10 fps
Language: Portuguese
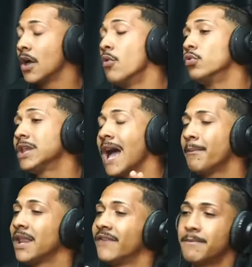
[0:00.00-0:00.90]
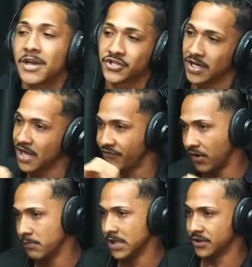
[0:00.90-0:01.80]
Então o diabo ele vai mexer
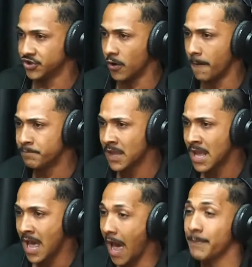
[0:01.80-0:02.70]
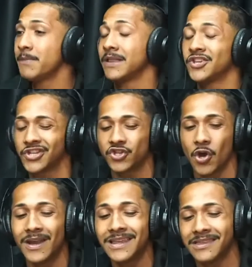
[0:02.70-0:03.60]
na família de Jó. A Bíblia
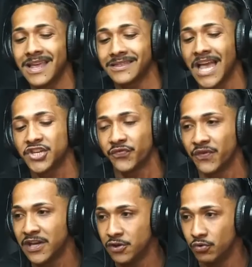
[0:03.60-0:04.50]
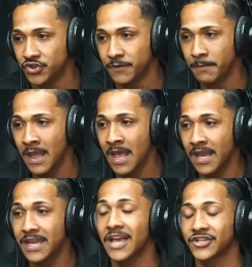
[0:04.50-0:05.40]
diz que Jó ele tinha dez filhos
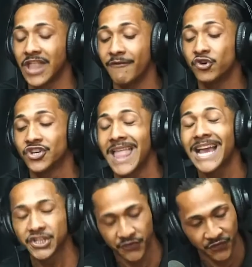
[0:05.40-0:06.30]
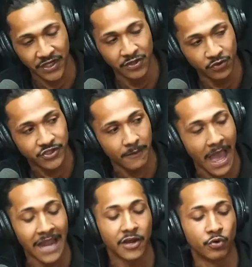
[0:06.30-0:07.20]
e estavam os dez
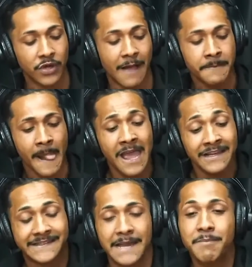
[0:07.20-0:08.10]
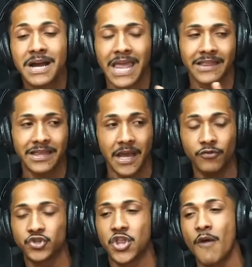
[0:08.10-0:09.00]
filhos, aleluia, se
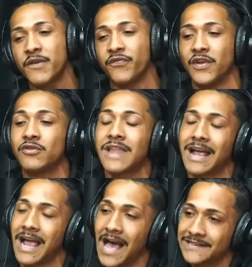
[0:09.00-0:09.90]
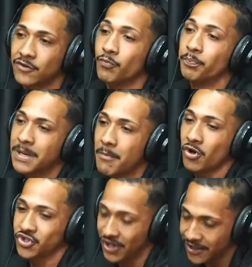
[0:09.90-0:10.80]
banqueteando os nove filhos na casa do
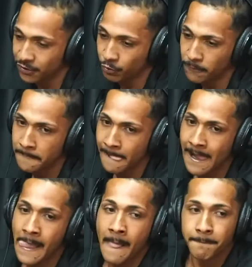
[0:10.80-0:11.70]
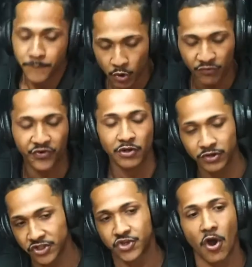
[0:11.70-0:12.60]
primogênito do
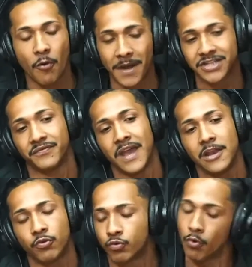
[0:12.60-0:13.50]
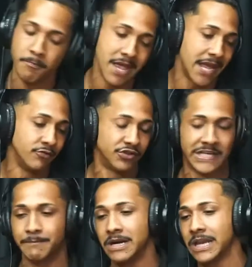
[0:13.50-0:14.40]
filho de Jó, mais velho,
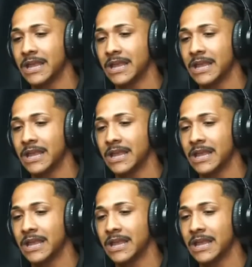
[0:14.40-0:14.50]
comendo, se